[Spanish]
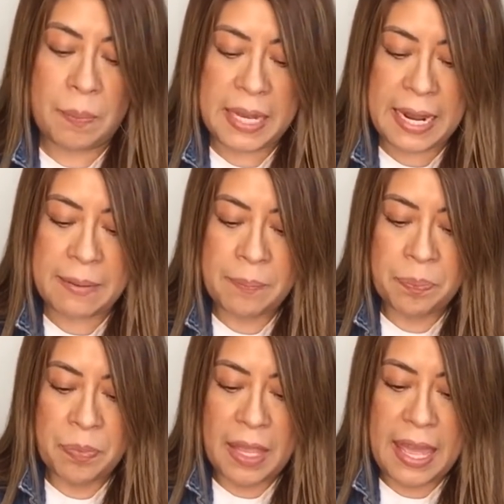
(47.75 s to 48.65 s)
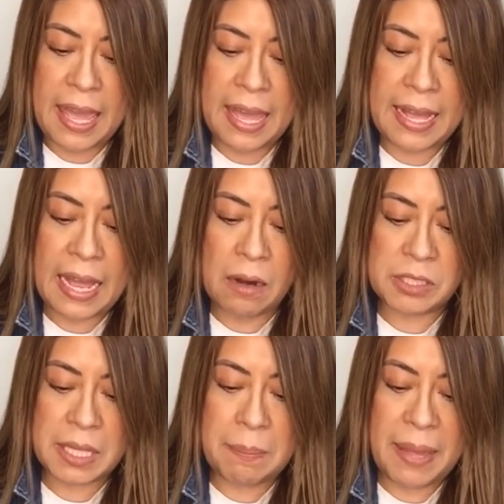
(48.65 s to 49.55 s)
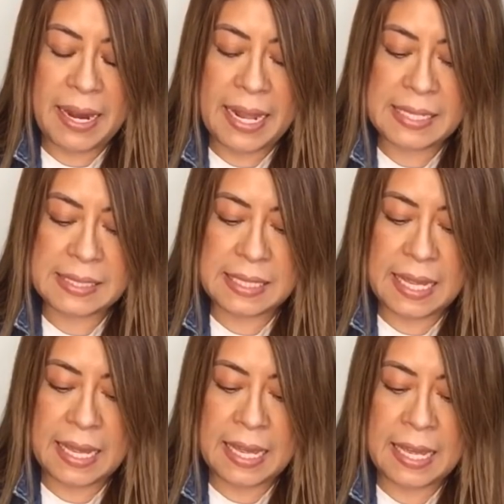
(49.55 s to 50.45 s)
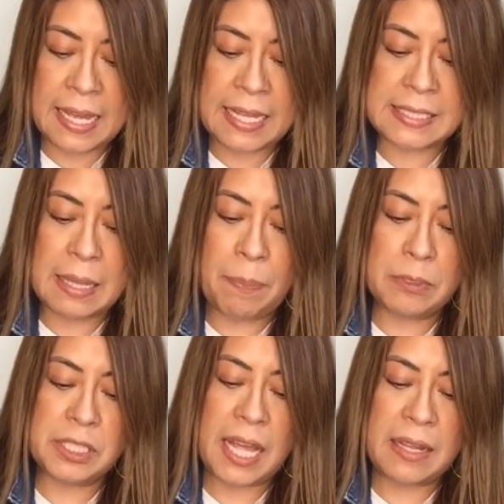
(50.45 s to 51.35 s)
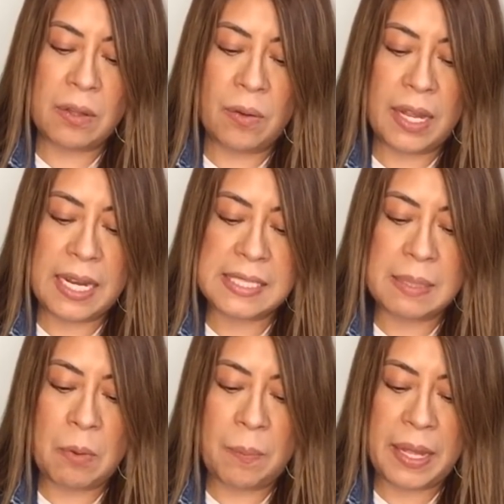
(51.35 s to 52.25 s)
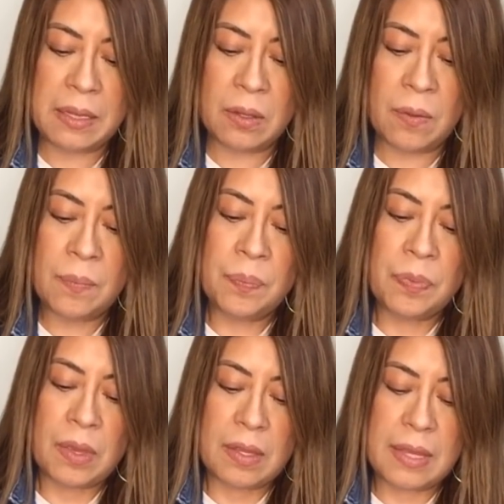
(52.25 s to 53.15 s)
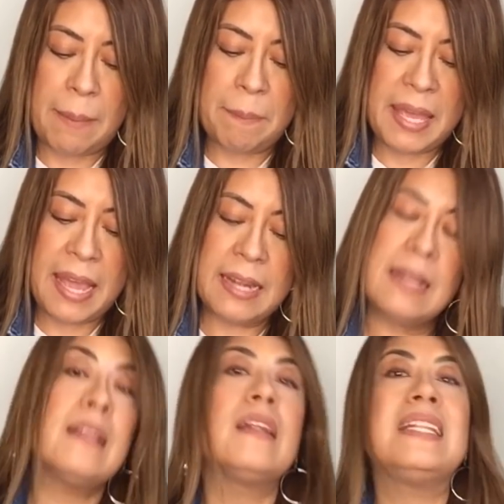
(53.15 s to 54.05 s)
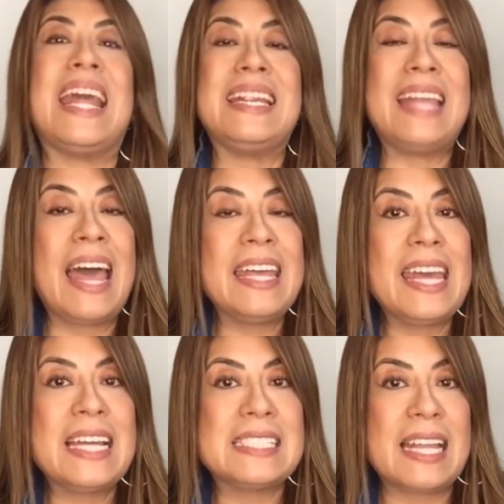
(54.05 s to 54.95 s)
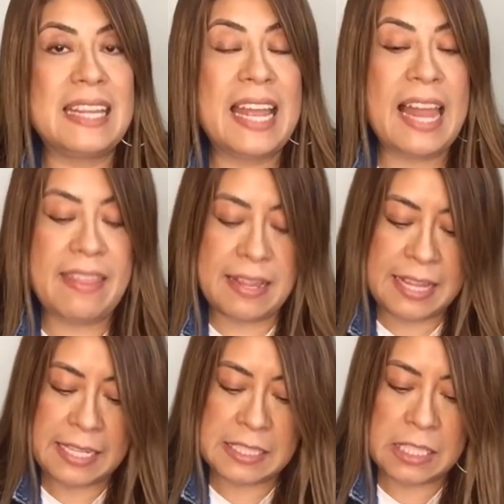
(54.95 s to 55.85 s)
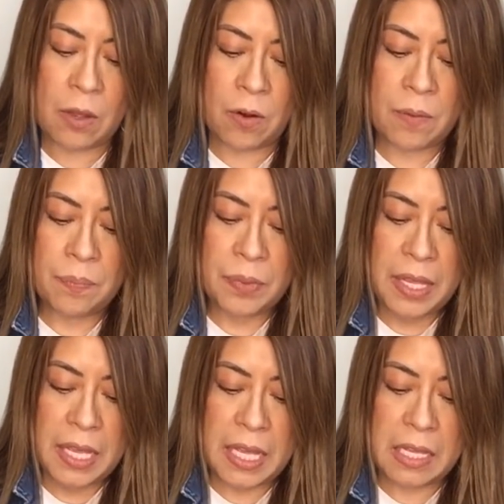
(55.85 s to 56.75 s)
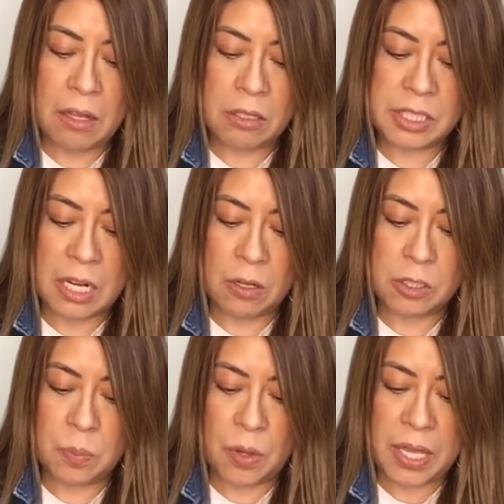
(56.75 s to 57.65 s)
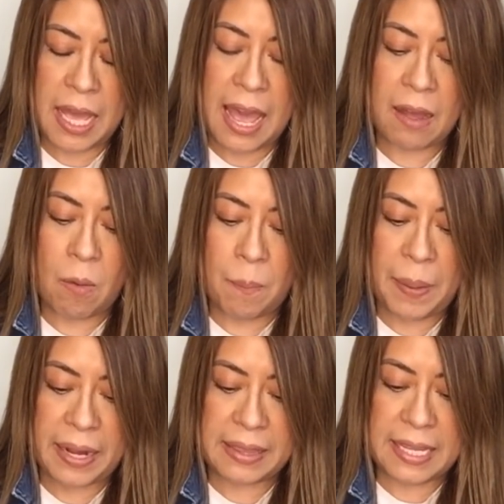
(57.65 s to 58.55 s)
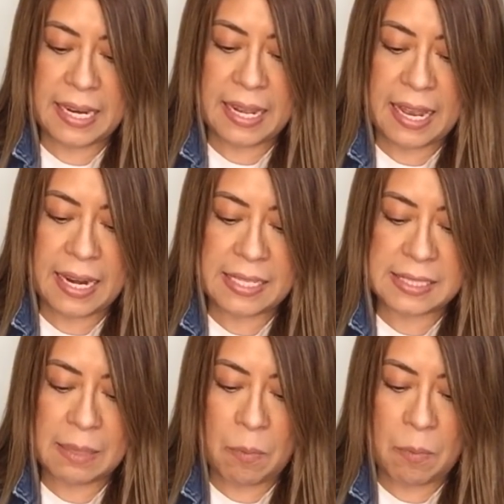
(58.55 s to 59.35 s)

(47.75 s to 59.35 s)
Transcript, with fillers: Miren, eh, Carlos Jiménez eh, está posteando en este momento también detalles de la detención y yo se los voy a compartir en este